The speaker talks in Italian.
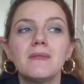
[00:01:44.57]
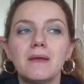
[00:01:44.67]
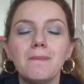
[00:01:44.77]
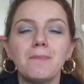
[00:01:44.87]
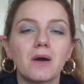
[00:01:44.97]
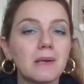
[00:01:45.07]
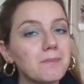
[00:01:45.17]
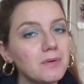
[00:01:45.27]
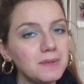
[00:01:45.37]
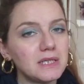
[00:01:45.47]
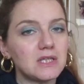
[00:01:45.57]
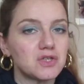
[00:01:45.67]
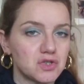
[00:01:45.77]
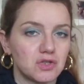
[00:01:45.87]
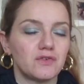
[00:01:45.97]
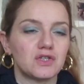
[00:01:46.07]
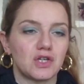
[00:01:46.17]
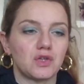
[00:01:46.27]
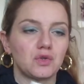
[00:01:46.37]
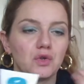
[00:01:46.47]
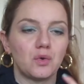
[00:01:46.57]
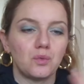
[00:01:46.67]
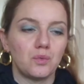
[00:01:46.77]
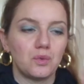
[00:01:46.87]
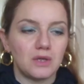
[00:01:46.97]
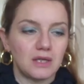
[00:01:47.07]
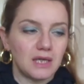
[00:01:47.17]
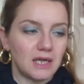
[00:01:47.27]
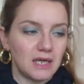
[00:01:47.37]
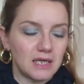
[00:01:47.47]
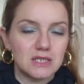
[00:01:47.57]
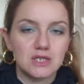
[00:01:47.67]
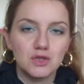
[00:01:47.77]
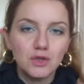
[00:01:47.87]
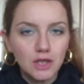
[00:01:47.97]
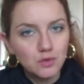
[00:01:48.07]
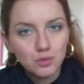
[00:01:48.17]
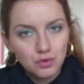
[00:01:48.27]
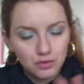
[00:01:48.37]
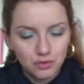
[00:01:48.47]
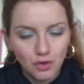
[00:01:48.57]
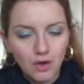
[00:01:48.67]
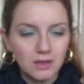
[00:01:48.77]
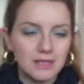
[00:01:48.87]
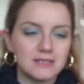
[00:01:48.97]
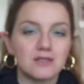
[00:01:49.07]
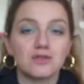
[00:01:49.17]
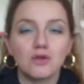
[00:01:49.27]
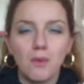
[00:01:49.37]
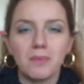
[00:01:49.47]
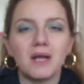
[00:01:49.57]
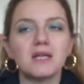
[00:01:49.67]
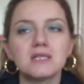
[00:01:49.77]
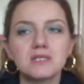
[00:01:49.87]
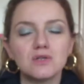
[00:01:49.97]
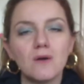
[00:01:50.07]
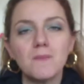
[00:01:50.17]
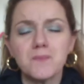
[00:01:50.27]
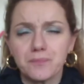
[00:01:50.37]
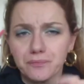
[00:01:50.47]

e poi il pomeriggio sto facendo un'azione d'urto nel senso dopo pranzo